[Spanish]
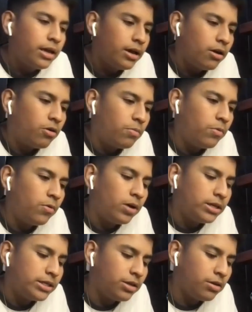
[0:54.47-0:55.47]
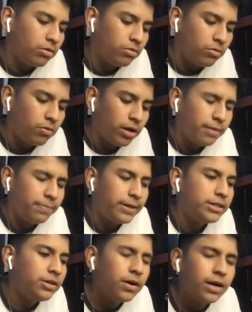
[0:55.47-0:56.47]
¿Cómo ha sido tu
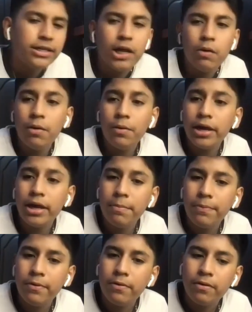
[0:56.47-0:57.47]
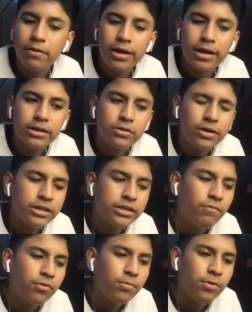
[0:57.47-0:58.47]
adaptación a este nuevo equipo que es Orense
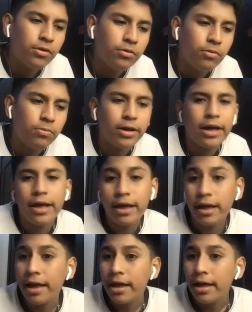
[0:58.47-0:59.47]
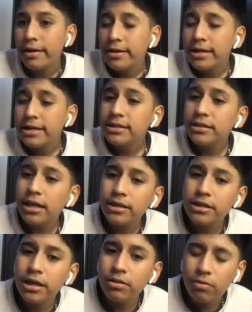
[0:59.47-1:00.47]
Fútbol Club, que está
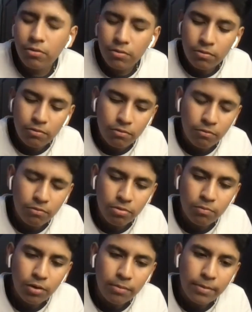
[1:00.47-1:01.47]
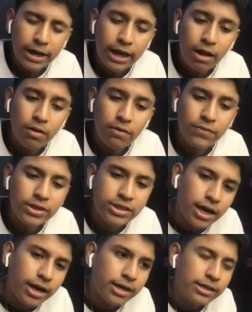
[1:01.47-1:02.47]
haciendo un buen mercado de
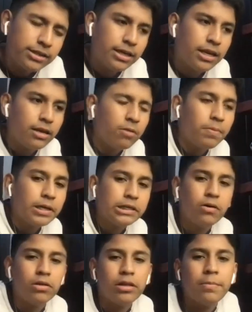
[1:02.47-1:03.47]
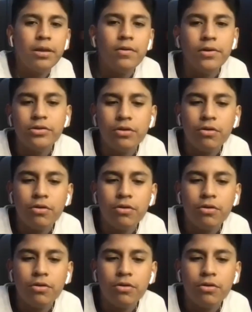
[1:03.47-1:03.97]
fichajes? El año pasado también lo hizo